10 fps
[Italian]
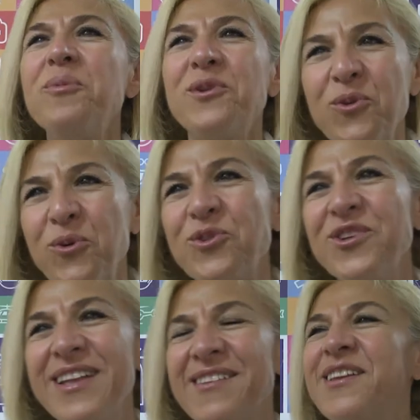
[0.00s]
i
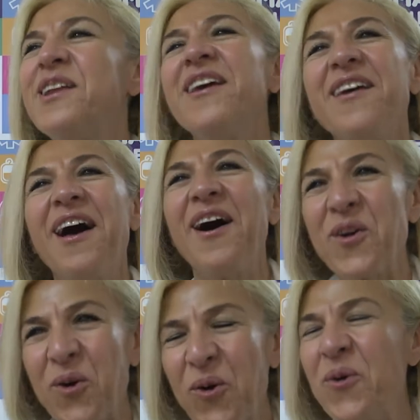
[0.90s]
percorsi ed essere
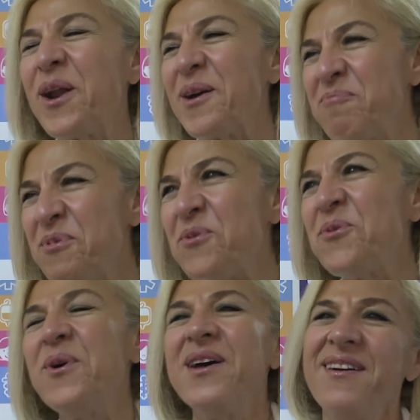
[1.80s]
ancora
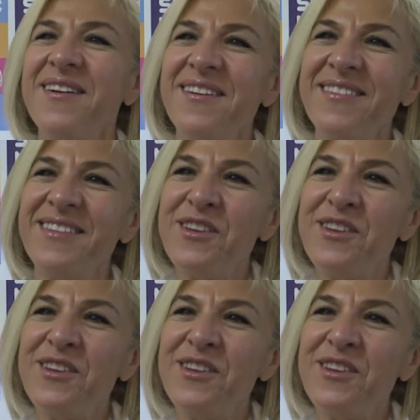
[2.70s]
più eh,